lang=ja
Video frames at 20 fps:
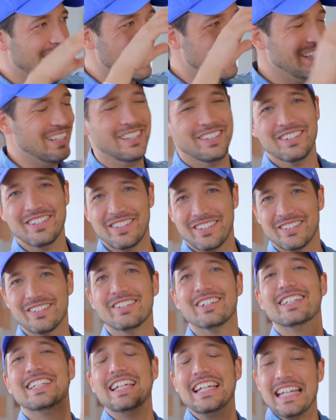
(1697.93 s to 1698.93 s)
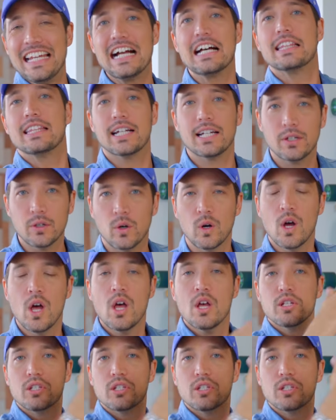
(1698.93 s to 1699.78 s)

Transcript: 俳優の仕事はできなかったけど、